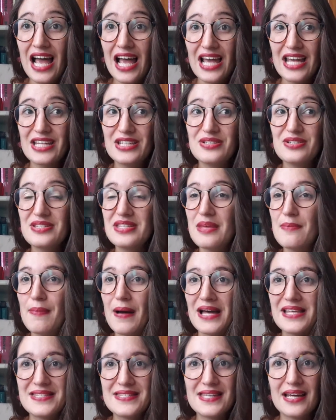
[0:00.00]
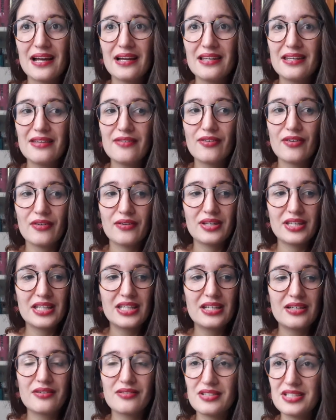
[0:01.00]
et je sais pas c'est un livre
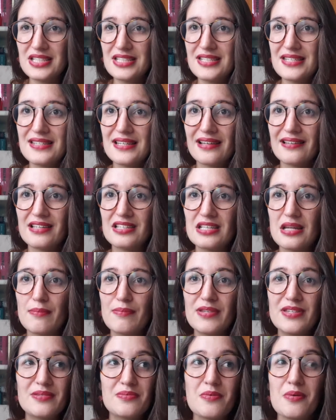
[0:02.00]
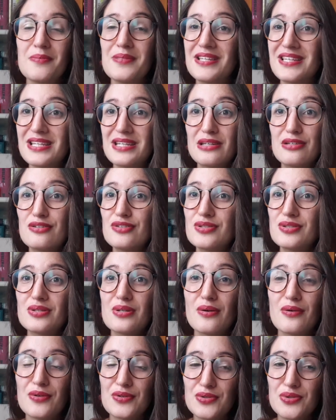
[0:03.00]
qui quand je lisais certains chapitres me mettait juste
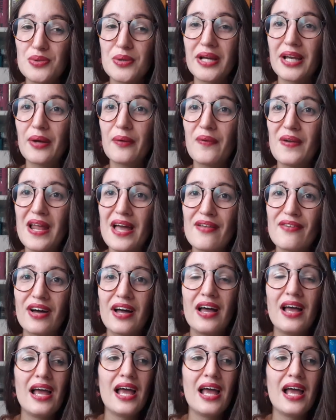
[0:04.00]
le sourire aux lèvres